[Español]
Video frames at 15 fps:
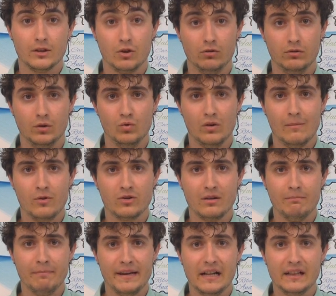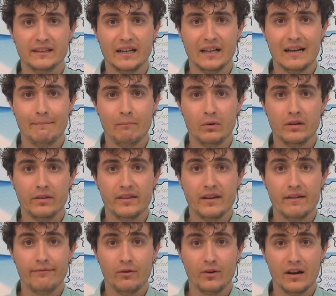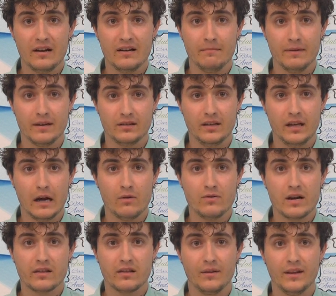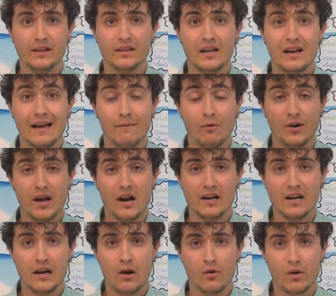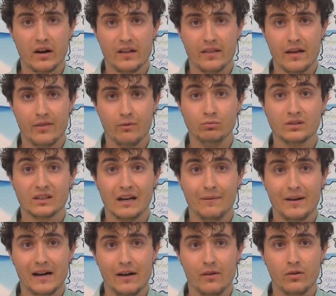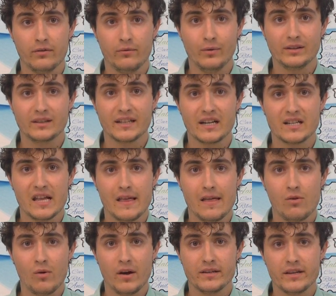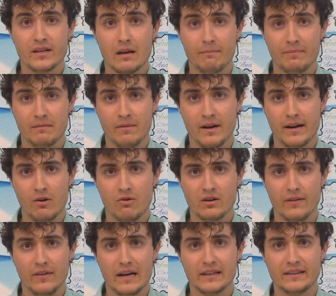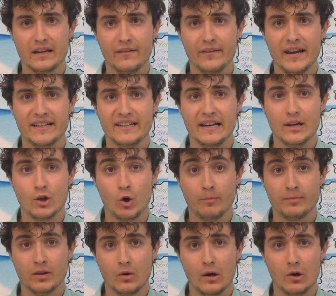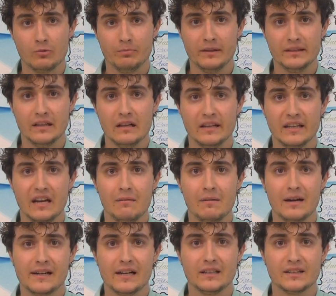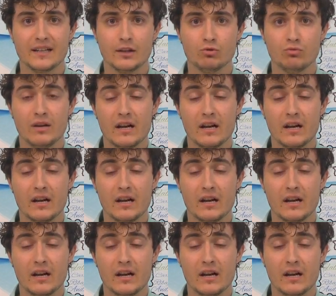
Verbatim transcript: Continuamos en Peralta. La policía foral investiga un accidente laboral en la localidad. Un trabajador fue trasladado ayer a primera hora de la tarde en helicóptero al hospital de Navarra tras